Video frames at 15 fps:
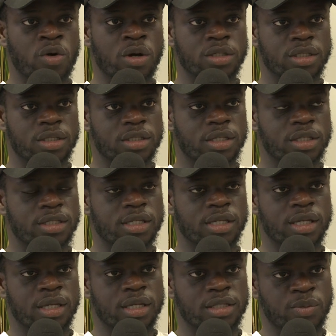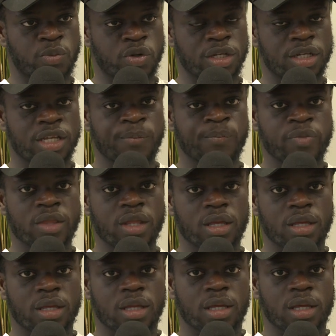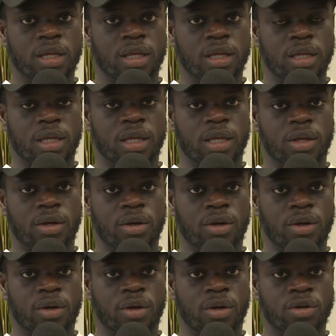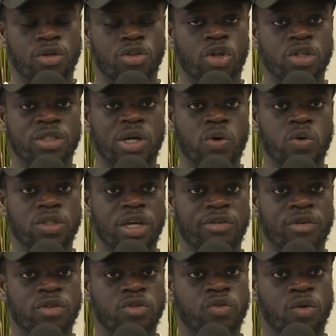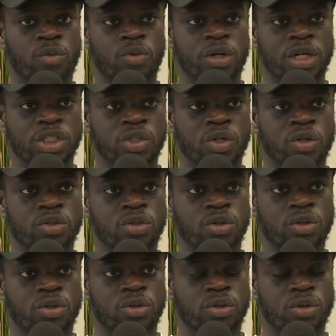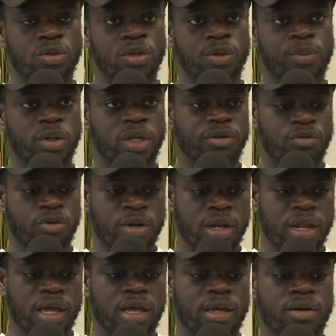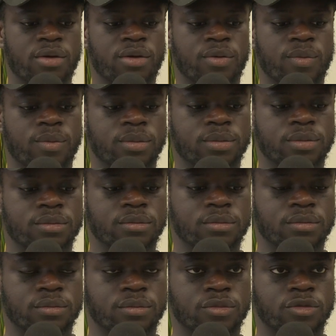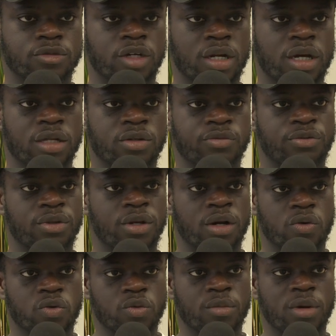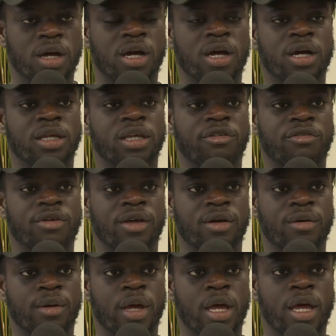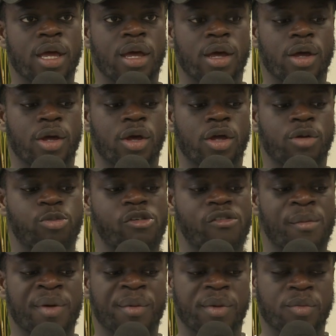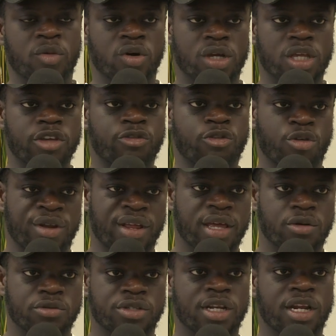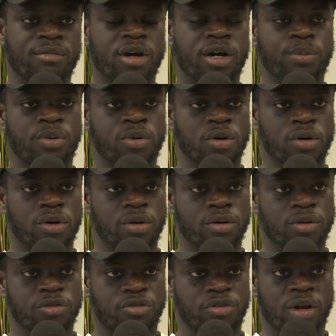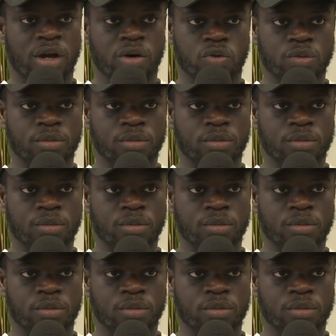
moi. C'est mon aîné. Et de temps à autre, il y avait souvent mon agent de, de, qui venait, voilà, de filer un coup de main. Il y avait euh, et pour avoir ma maman qui venait aussi là-bas pour euh, filer un coup